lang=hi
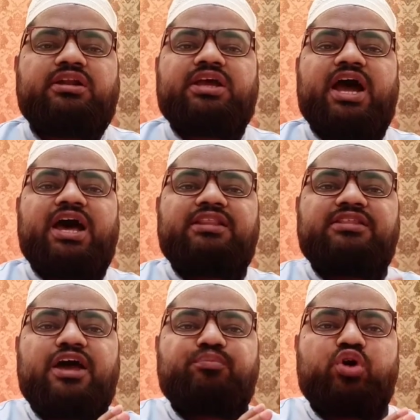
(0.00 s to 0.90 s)

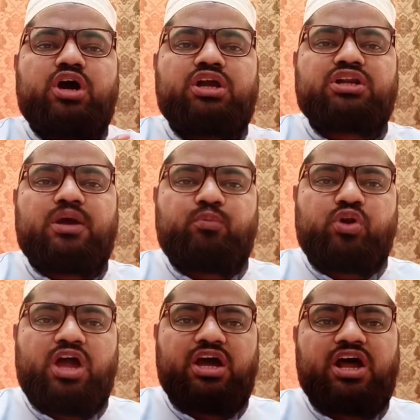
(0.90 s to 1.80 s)
लिहाजा मुहर्रम
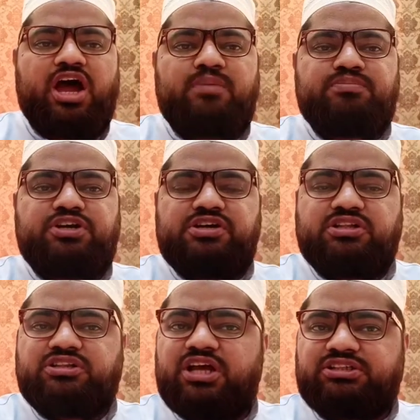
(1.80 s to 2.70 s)
हराम के
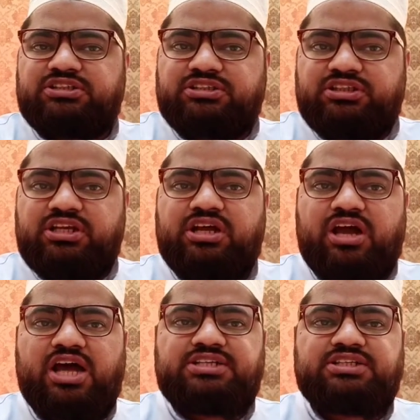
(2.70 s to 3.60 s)
दस दिन
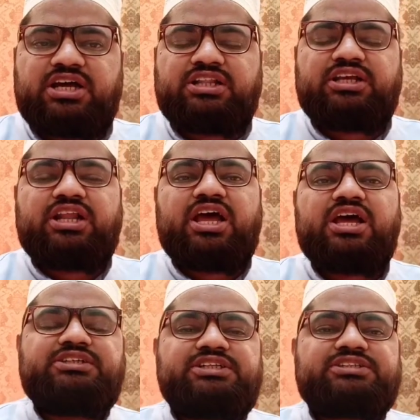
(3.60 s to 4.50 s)
ख़ास कर देना
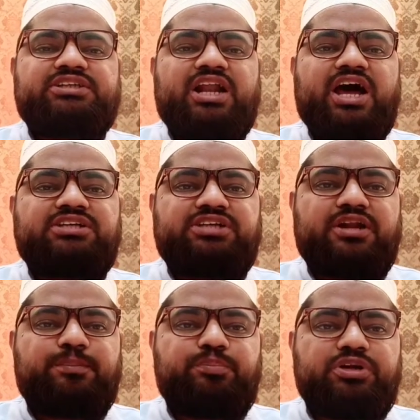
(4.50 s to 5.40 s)
ये
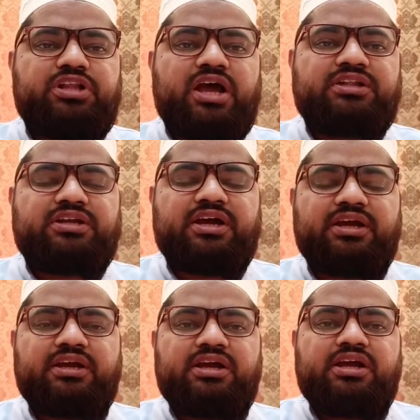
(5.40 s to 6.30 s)
सरासर बिदात
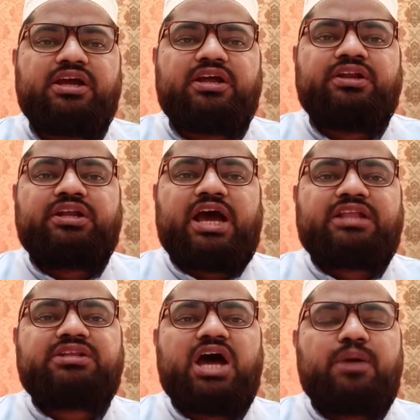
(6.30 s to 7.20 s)
है
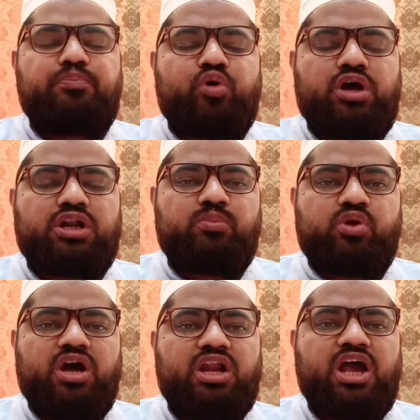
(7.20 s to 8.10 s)
लिहाजा आप
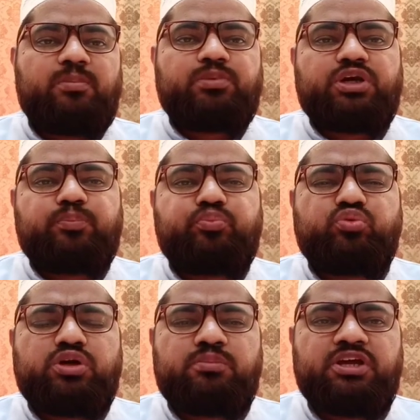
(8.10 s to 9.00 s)
मुहर्रम हराम के
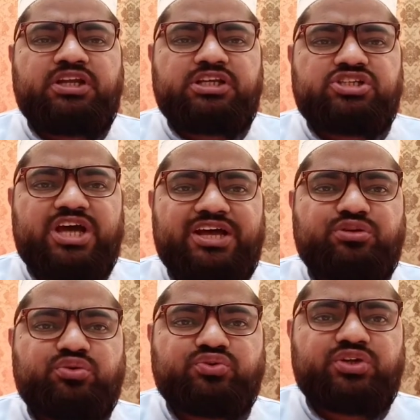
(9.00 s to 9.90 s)
पूरे महीने
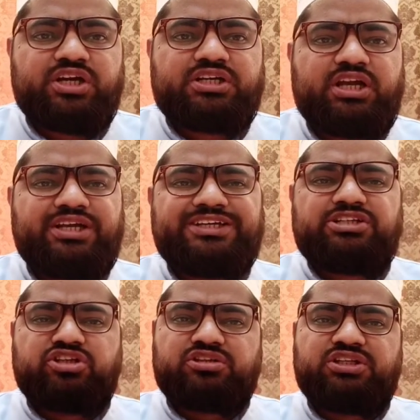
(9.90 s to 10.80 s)
चाहें तो रोज़े रखें
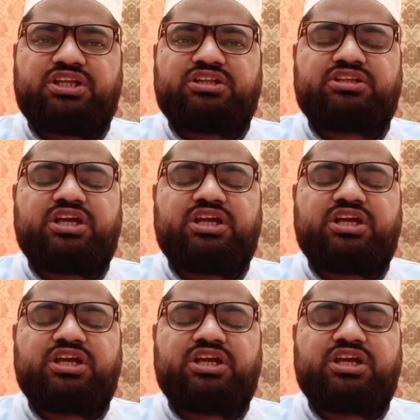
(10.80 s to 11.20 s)
या जितने